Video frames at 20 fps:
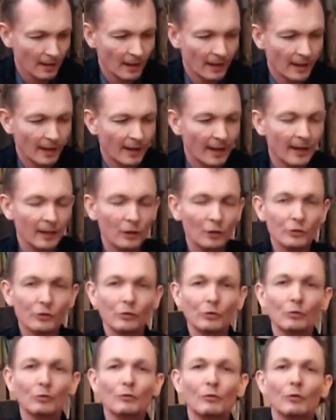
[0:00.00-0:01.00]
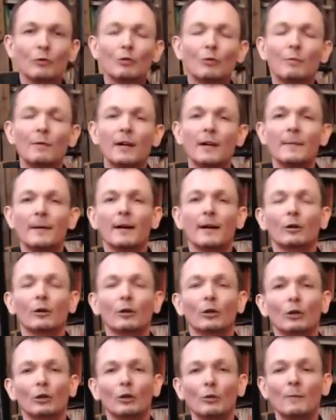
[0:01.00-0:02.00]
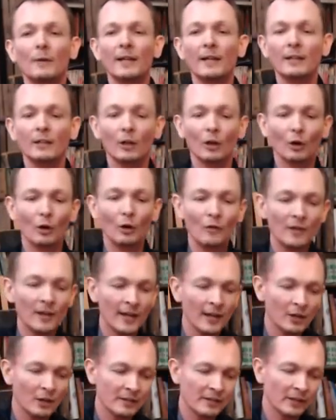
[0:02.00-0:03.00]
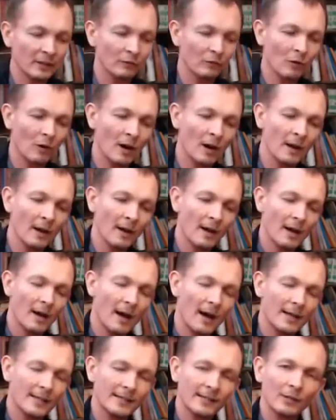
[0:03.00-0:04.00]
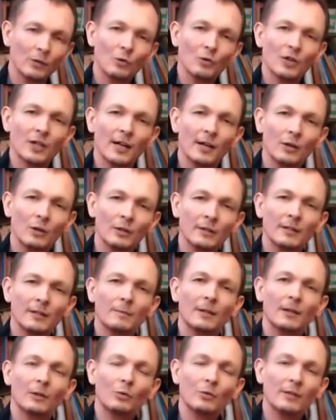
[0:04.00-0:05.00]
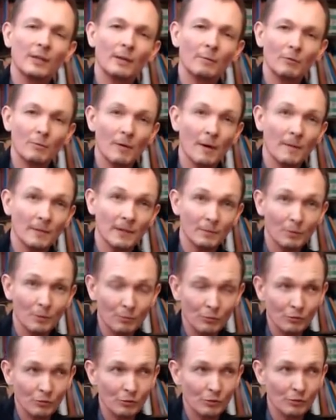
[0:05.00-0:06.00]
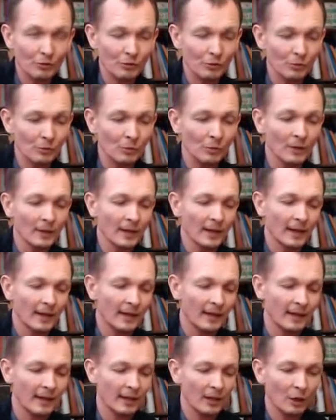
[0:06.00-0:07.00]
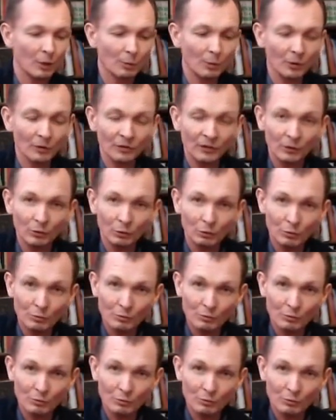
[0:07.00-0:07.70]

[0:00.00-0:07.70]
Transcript: Et là, dans ce nouveau couplet, eh Kurt Cobain revient dans cette voix assez nonchalante. Il met tout simplement un petit peu plus de son et il en profite du coup